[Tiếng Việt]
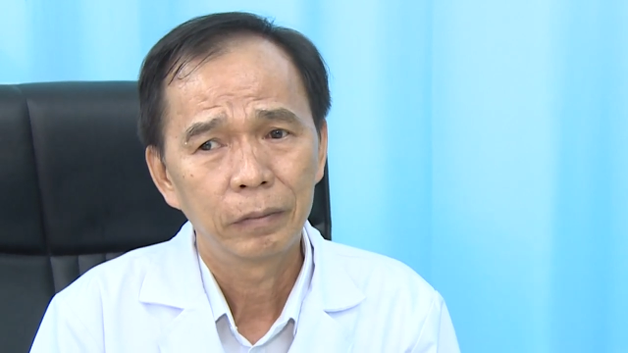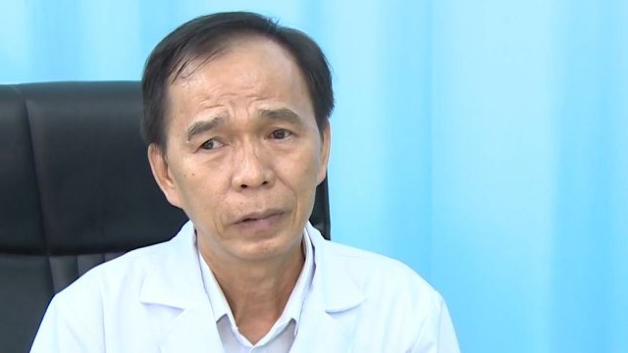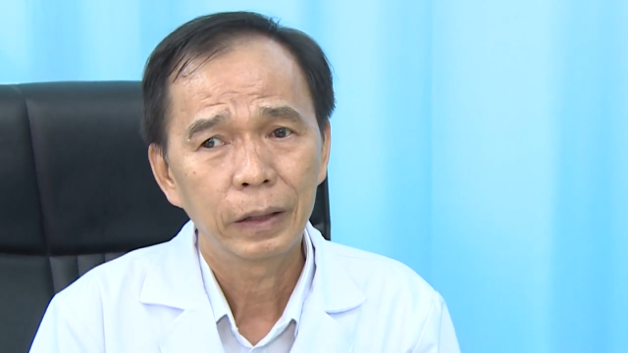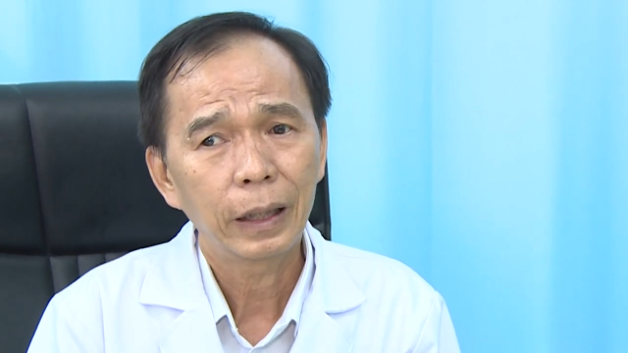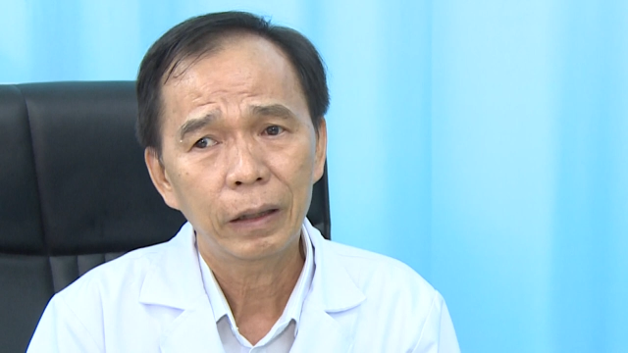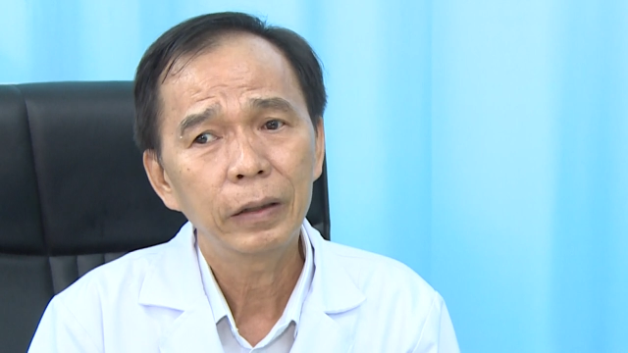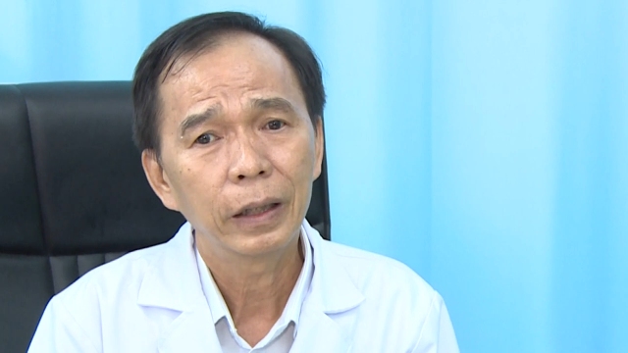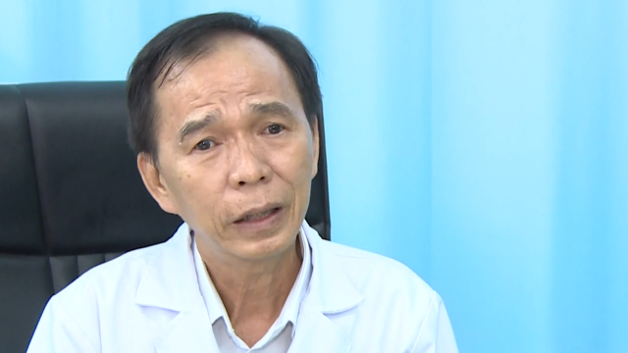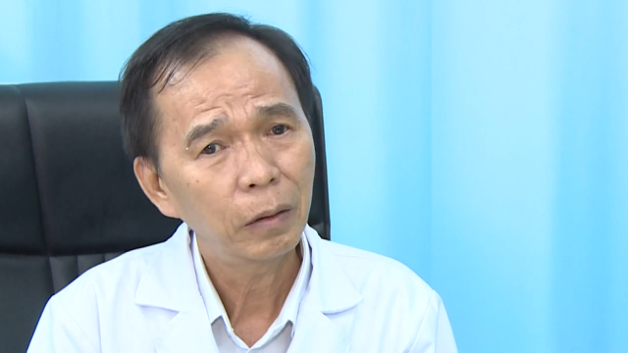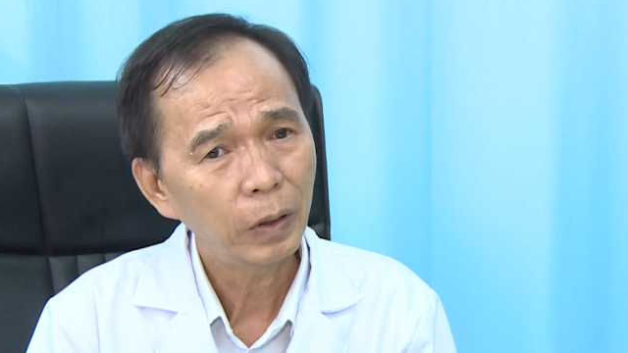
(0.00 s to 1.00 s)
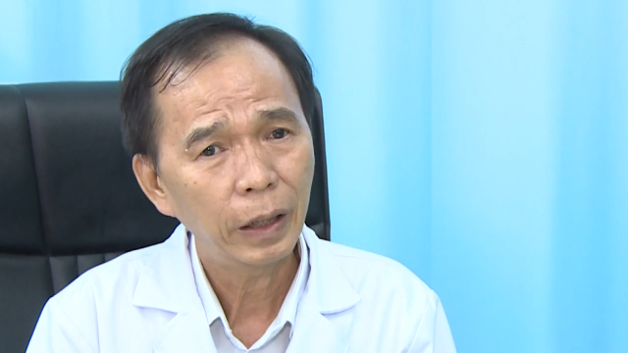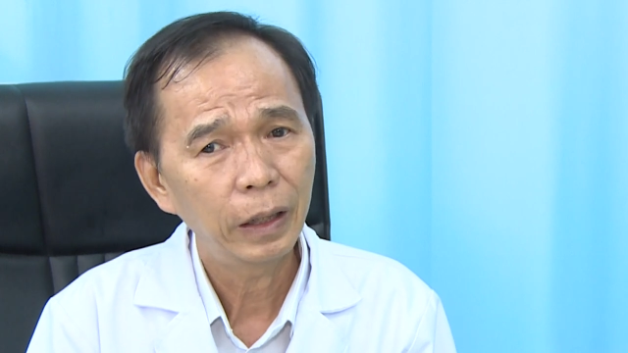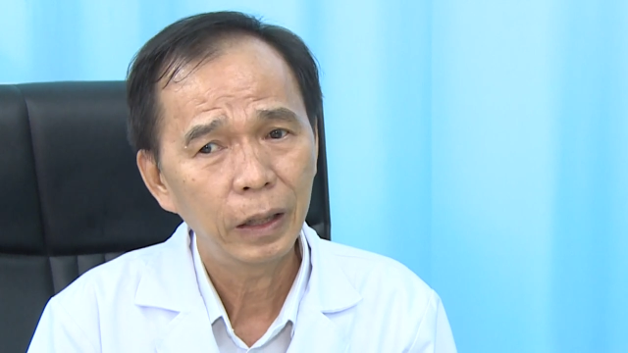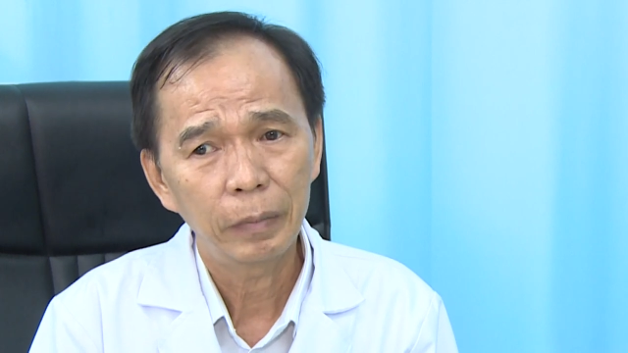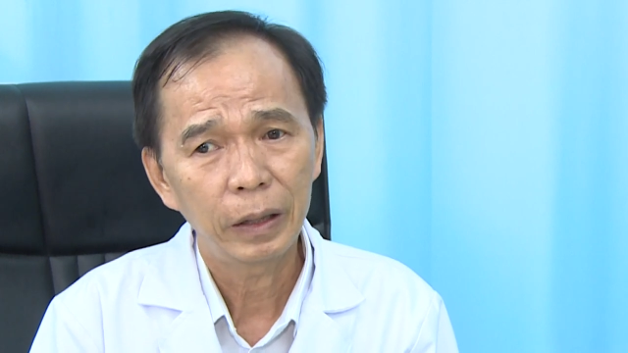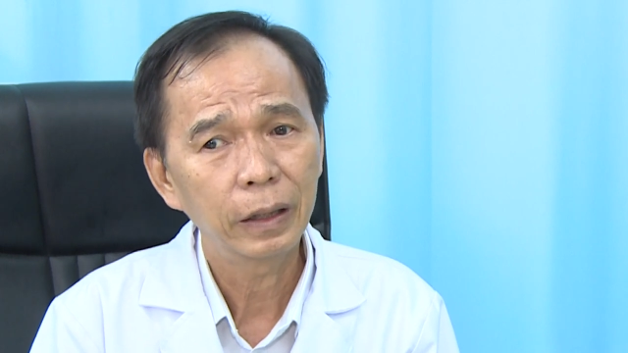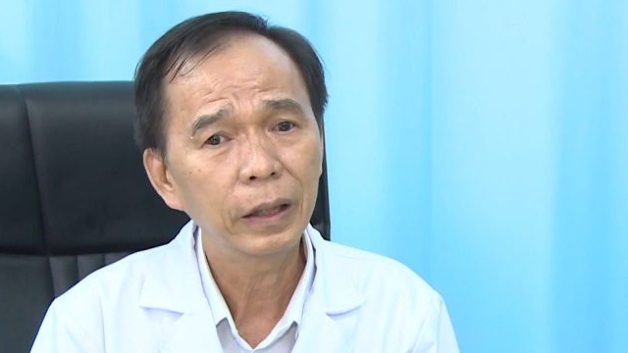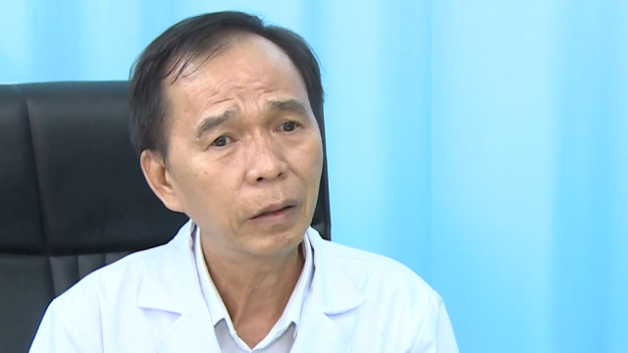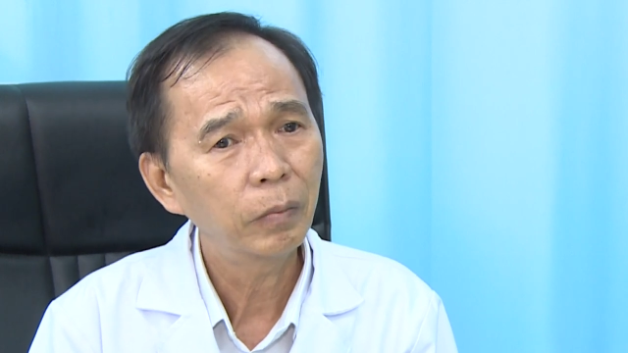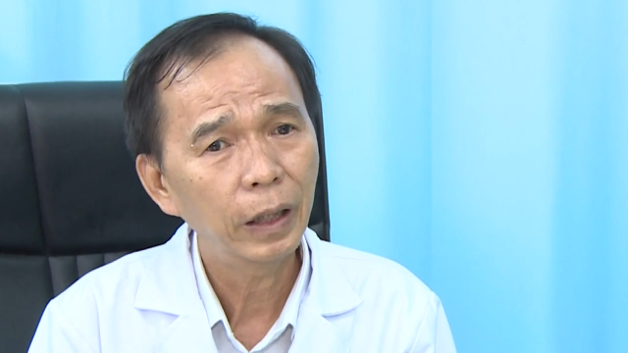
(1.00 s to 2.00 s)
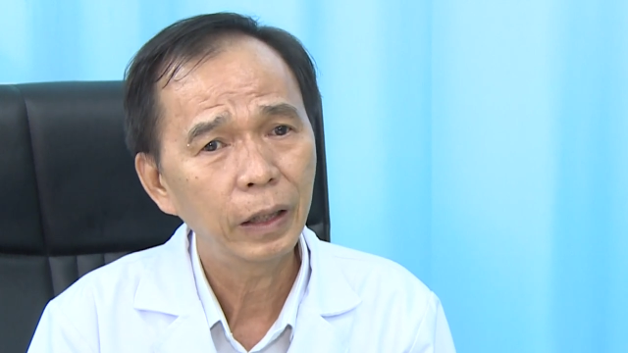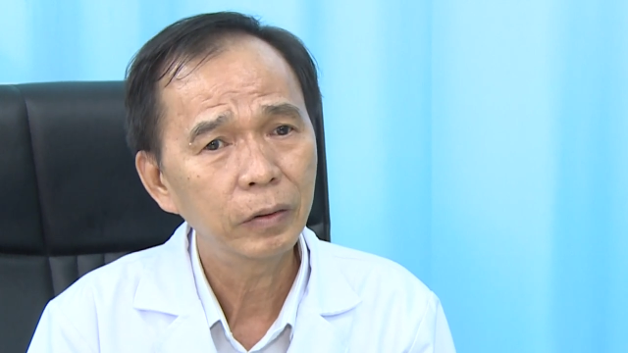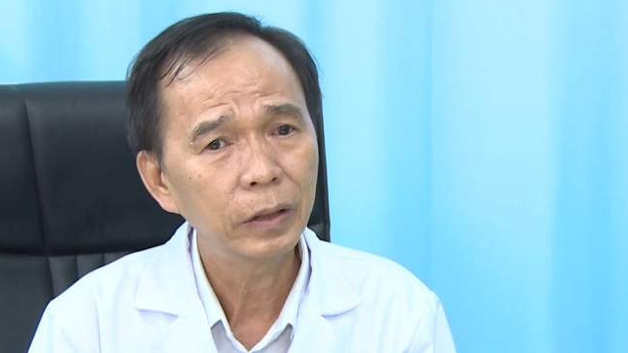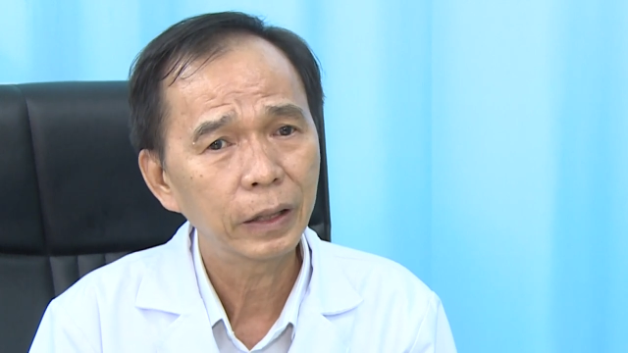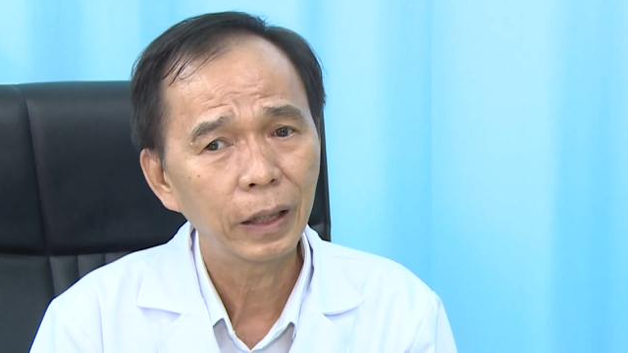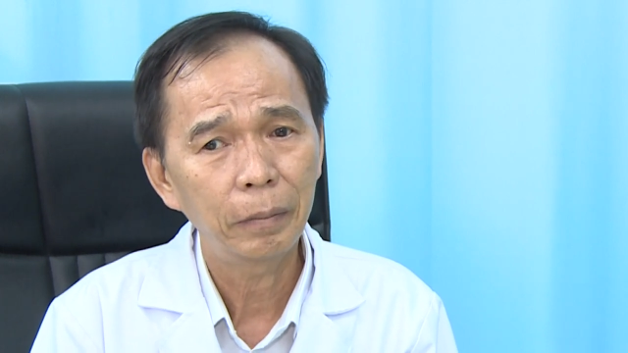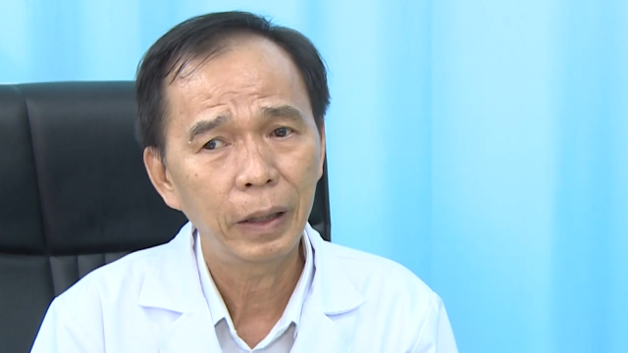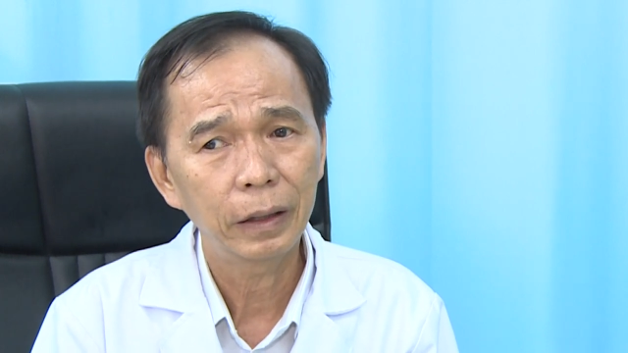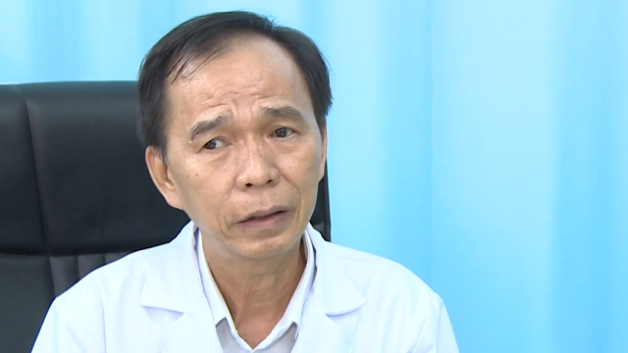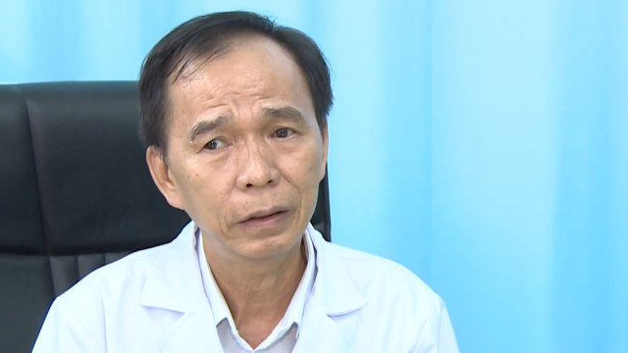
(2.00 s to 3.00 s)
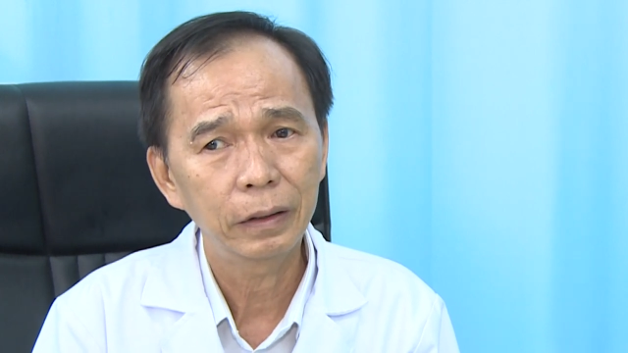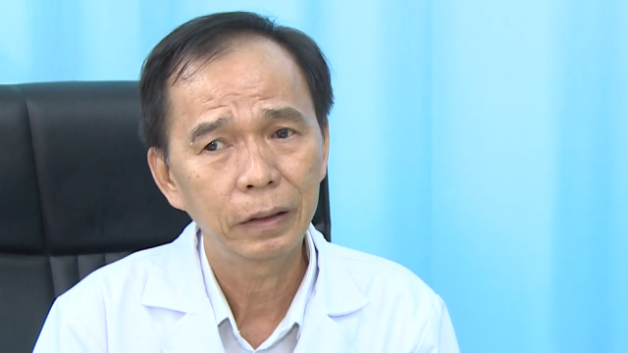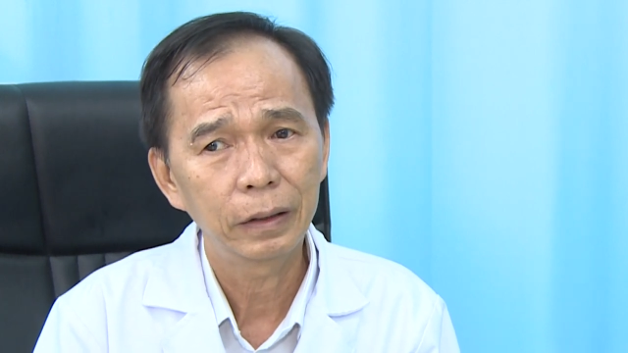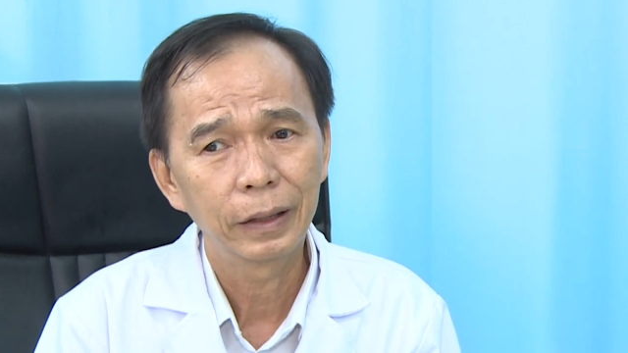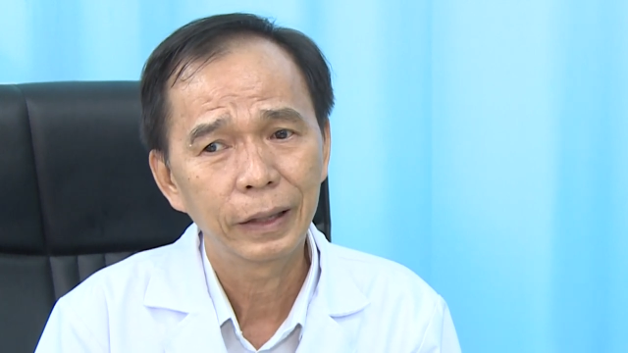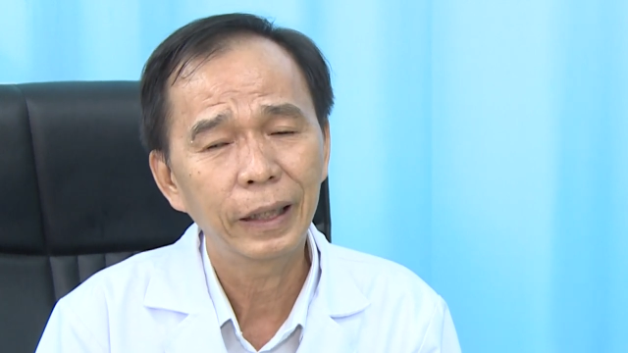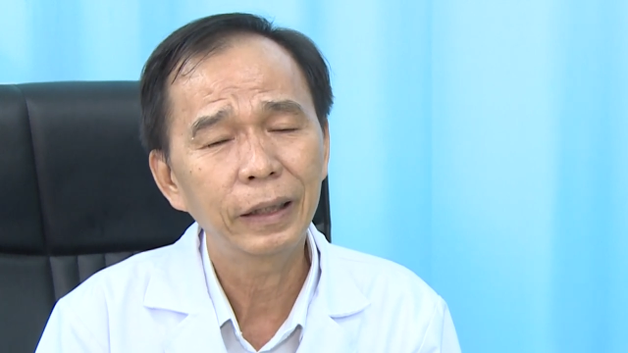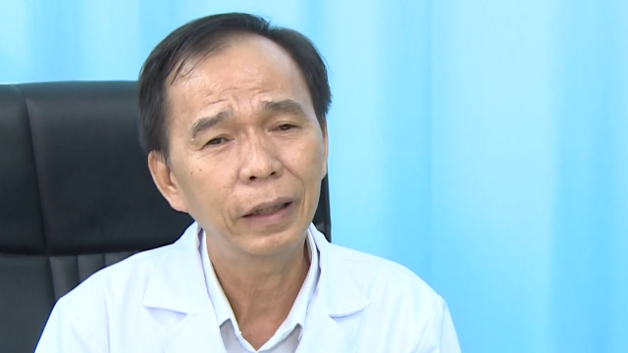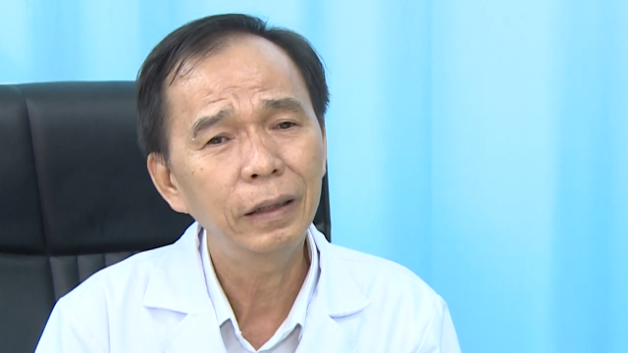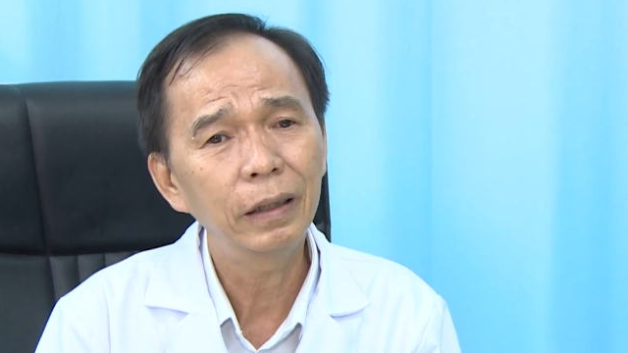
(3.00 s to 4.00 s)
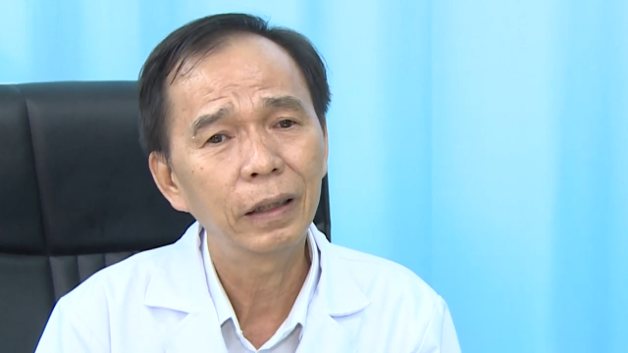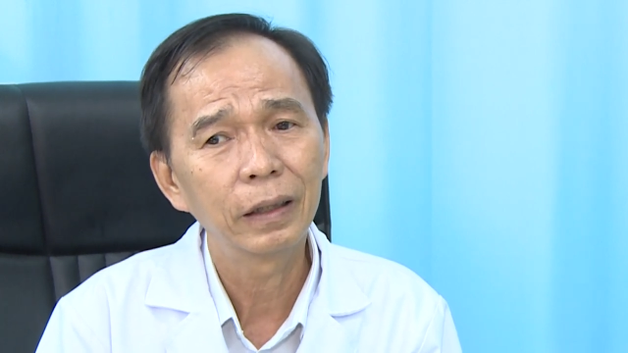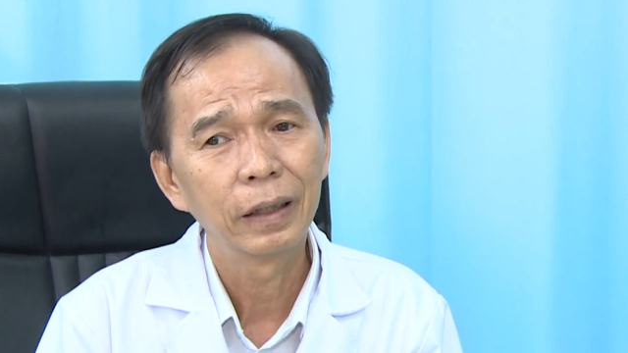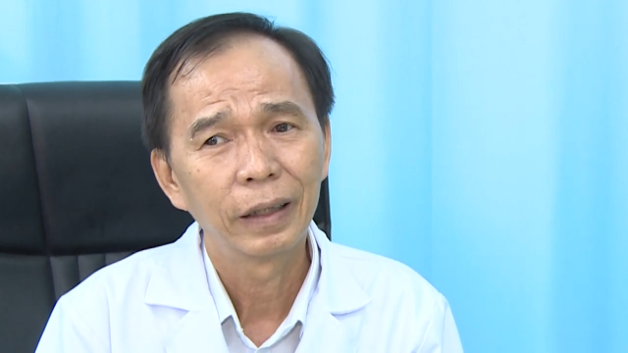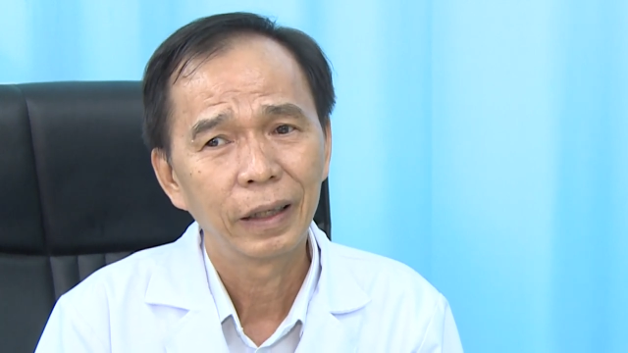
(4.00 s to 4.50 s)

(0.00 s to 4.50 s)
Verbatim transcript: người ta có những thống kê, nhưng mà những cái thống kê của người ta mang cái tính là